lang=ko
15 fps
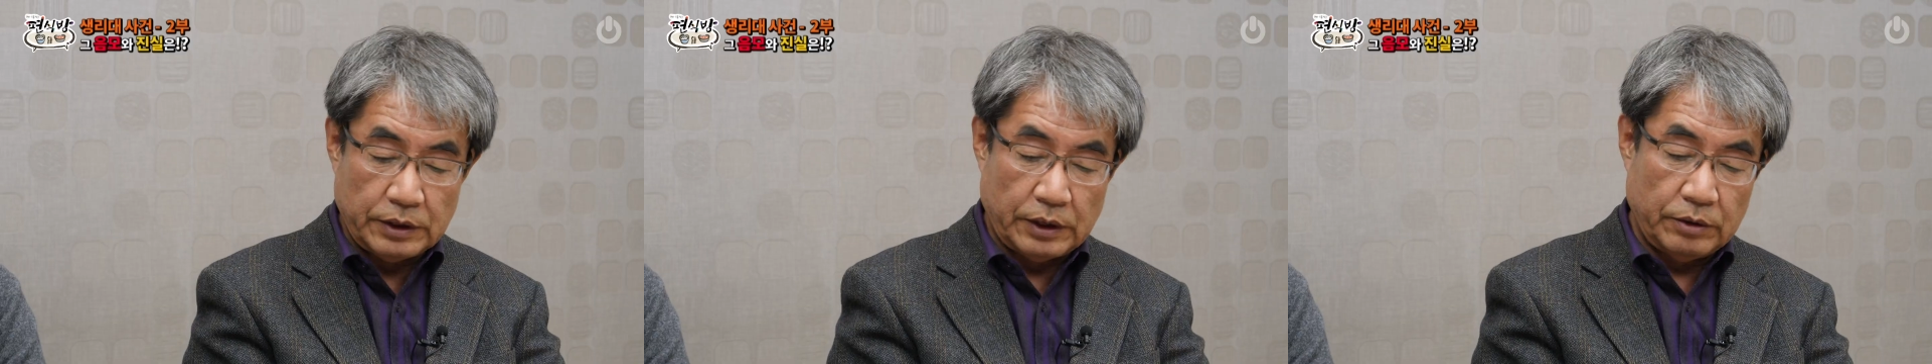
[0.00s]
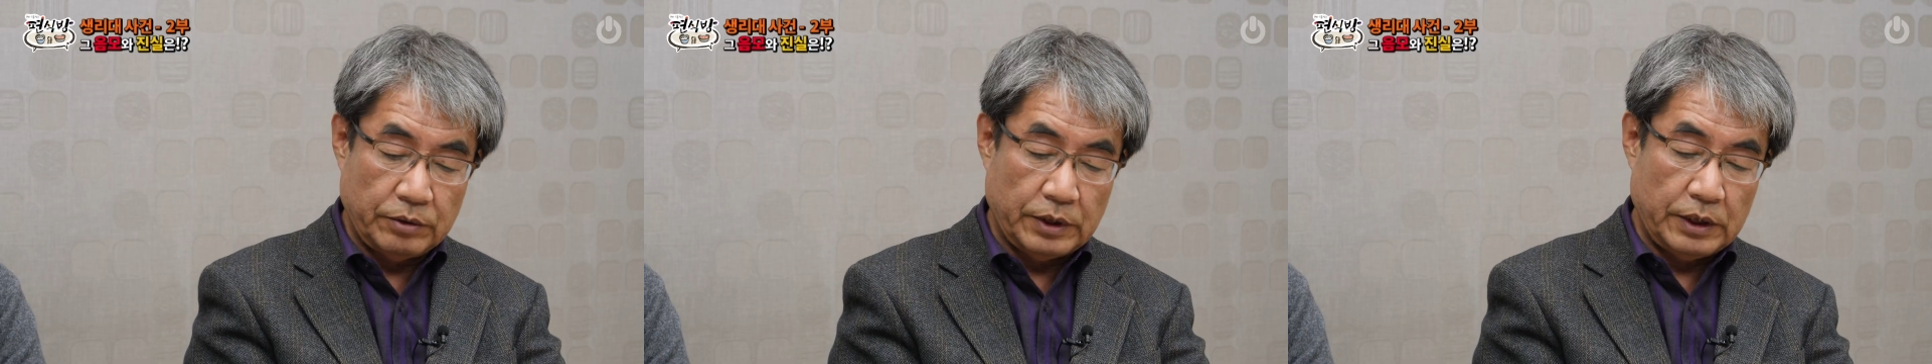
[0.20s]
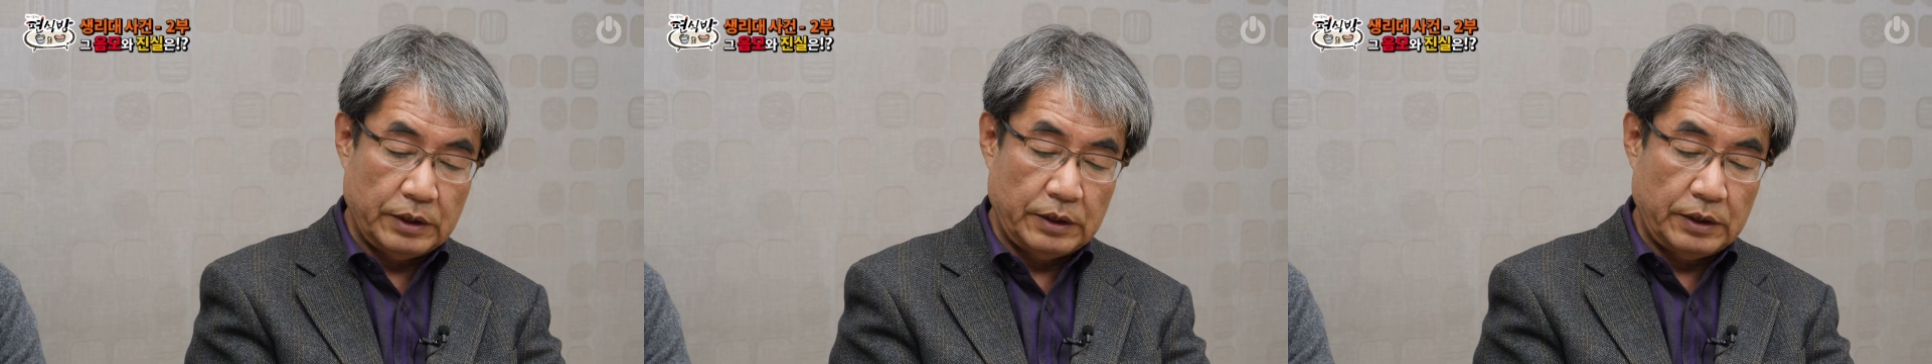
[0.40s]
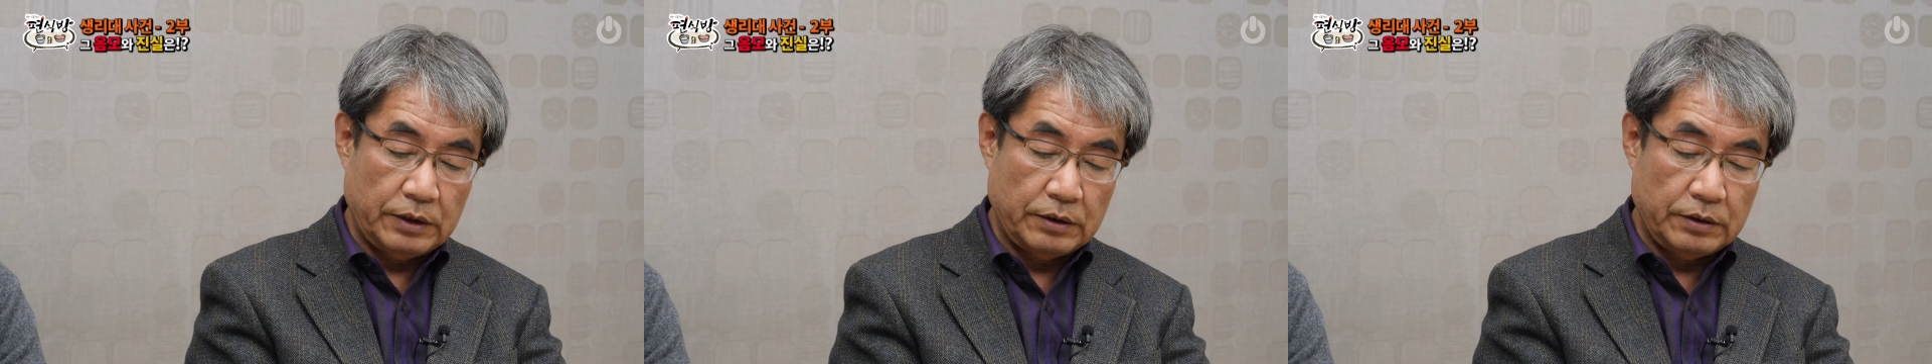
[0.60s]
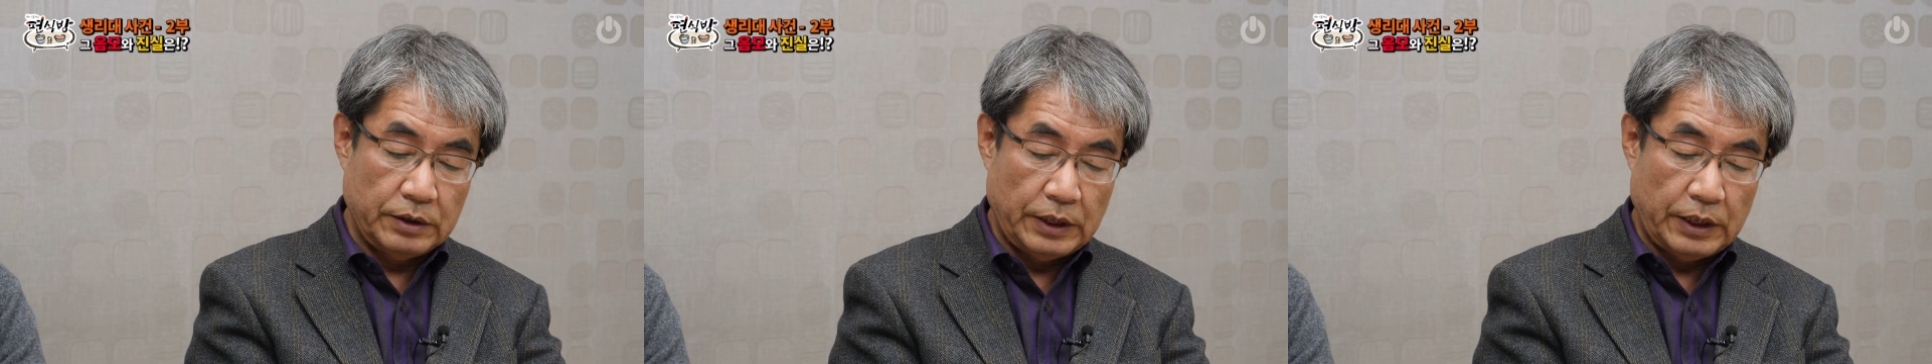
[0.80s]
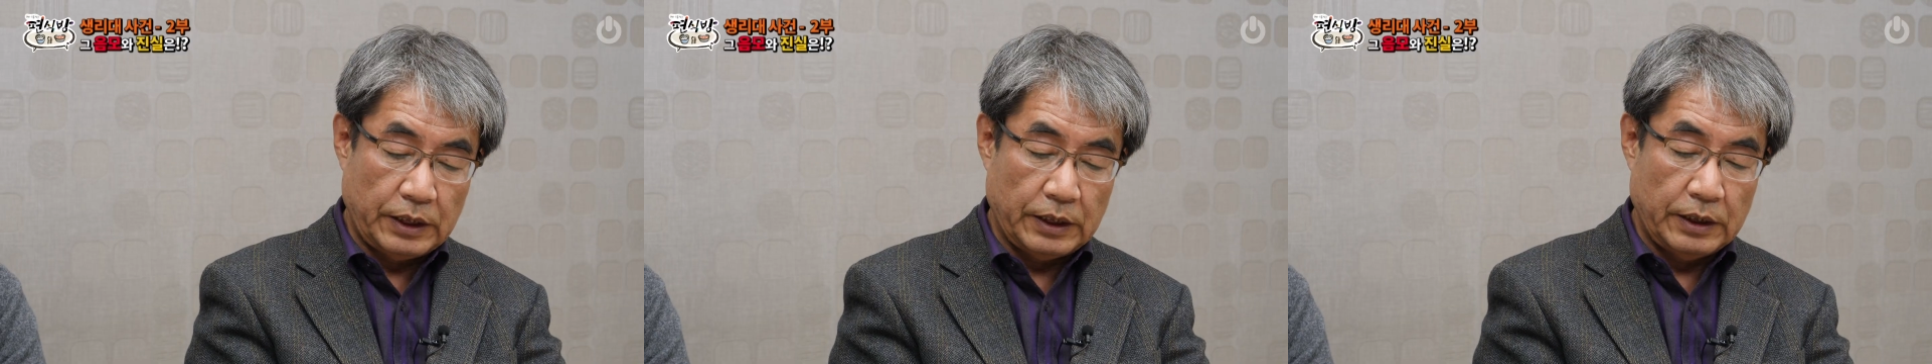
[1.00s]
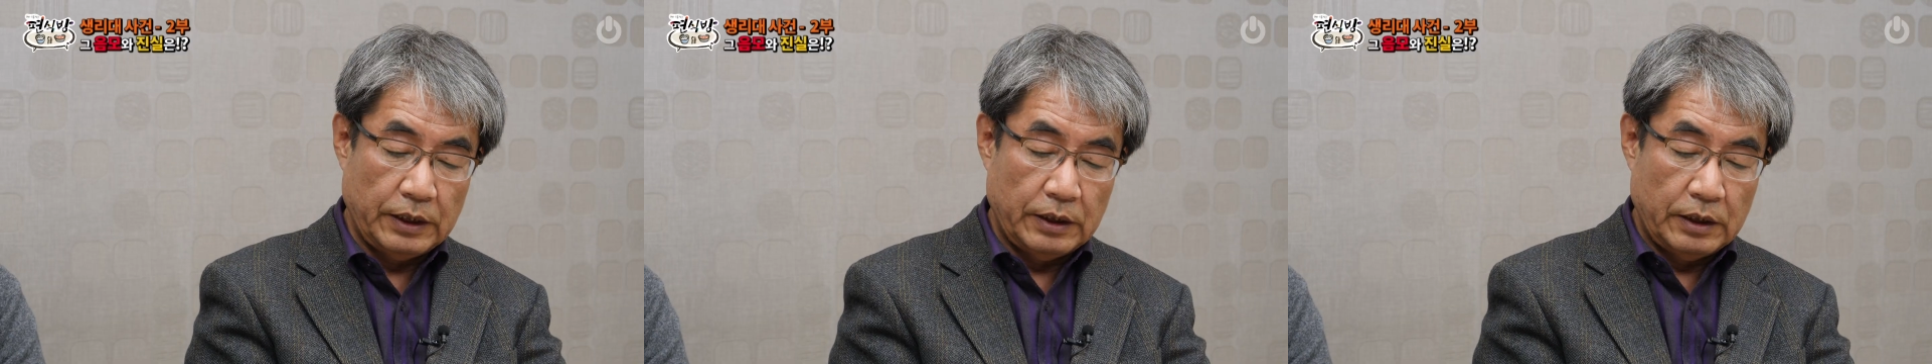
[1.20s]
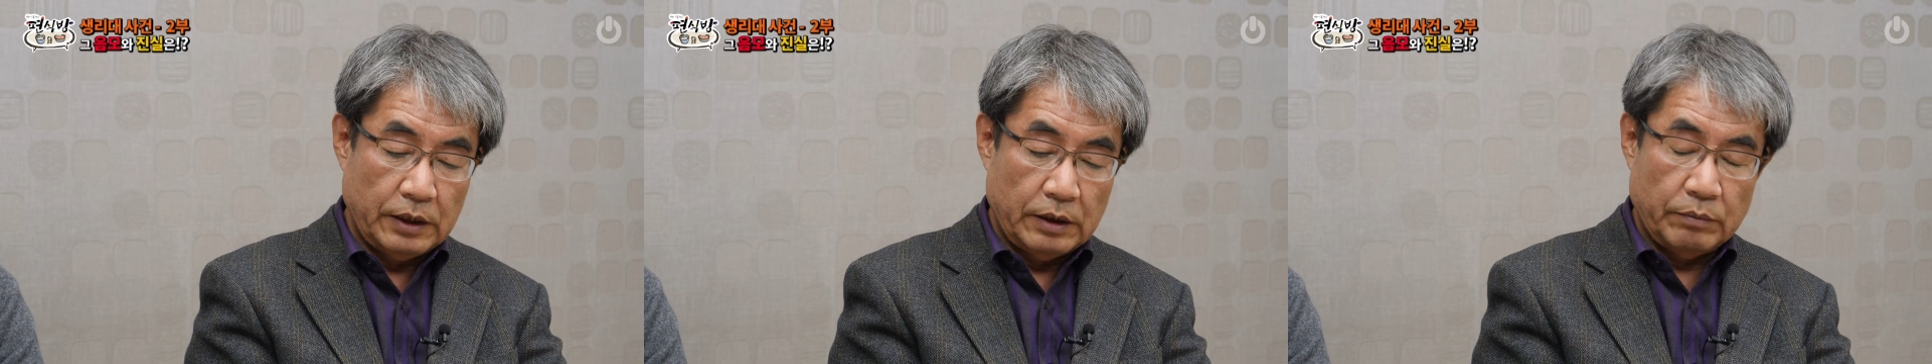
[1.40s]
사용해야 되는 건데
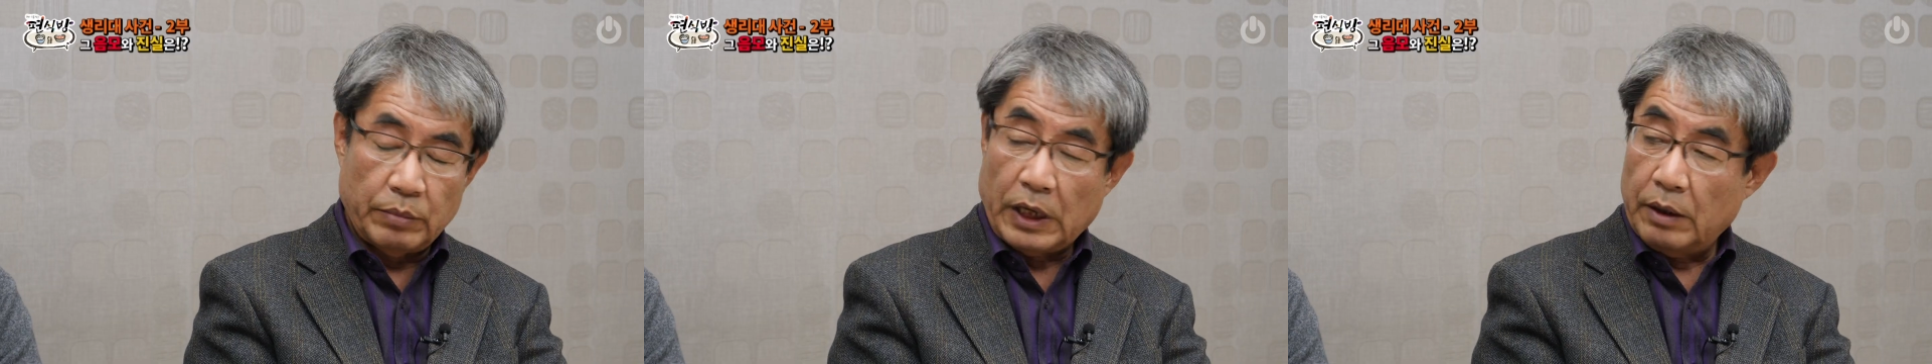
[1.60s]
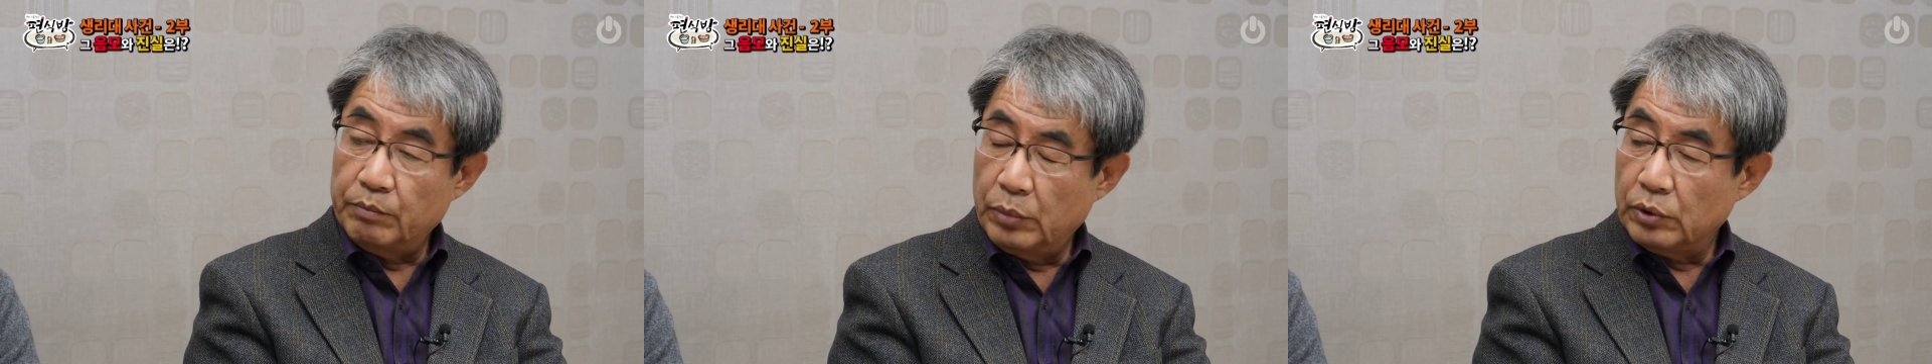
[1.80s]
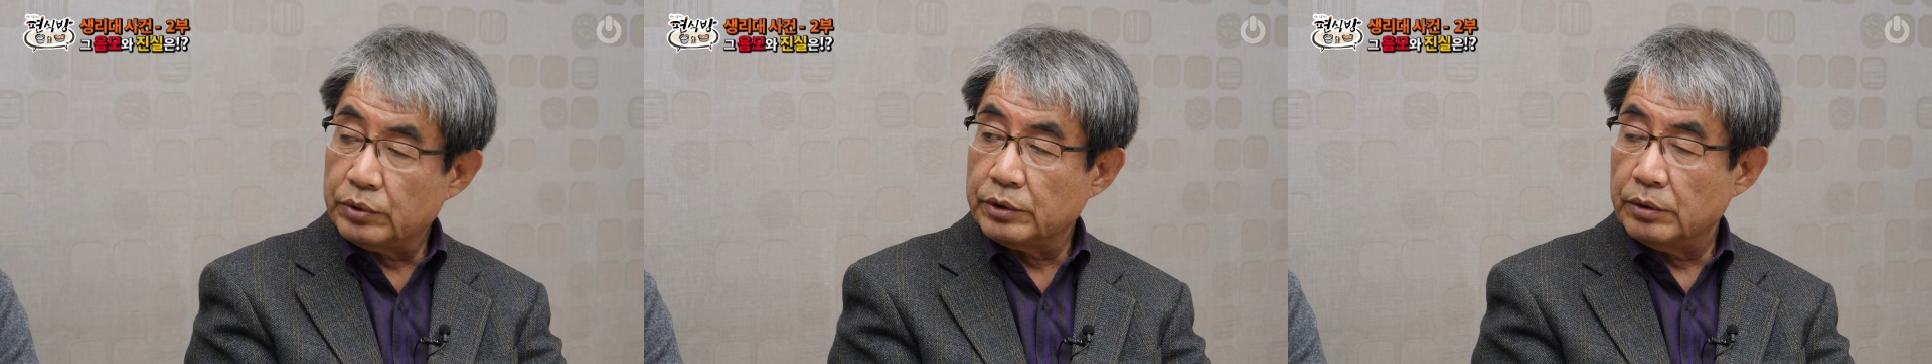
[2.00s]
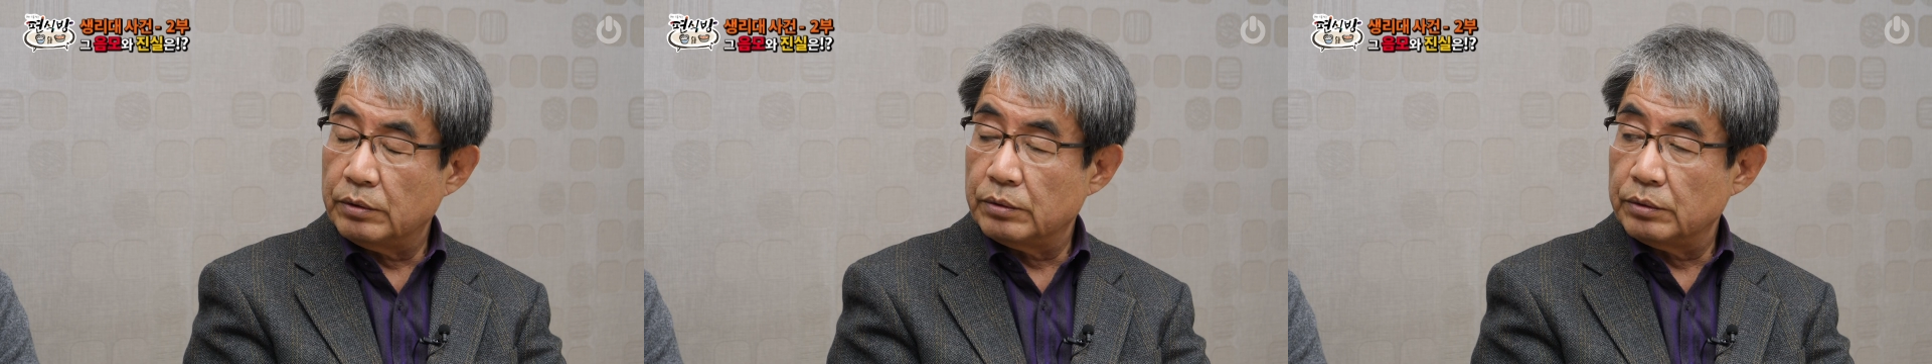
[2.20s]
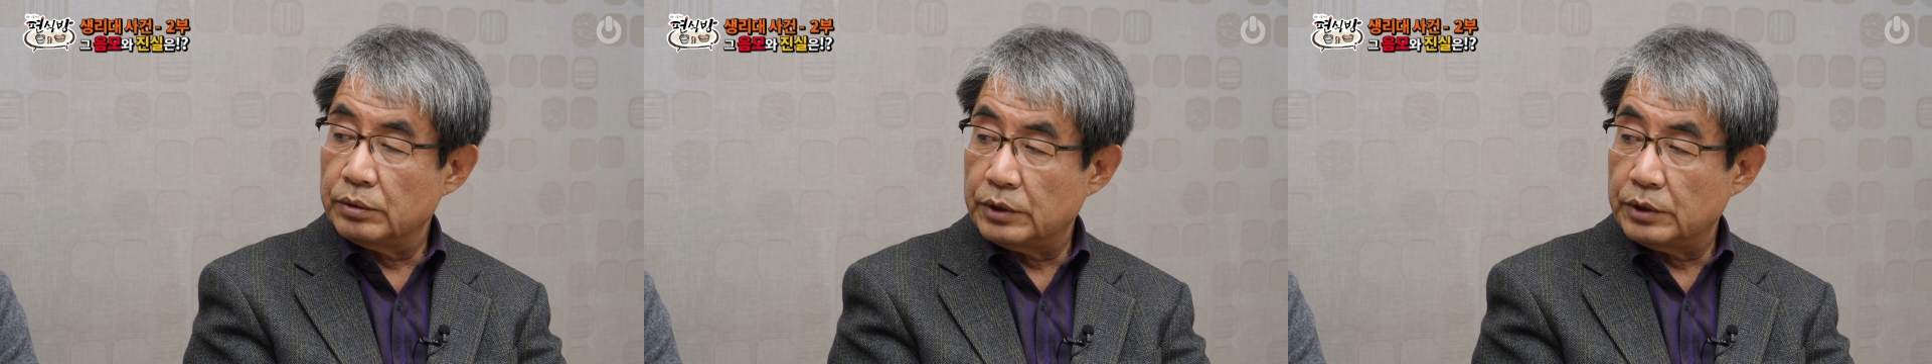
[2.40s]
반복적으로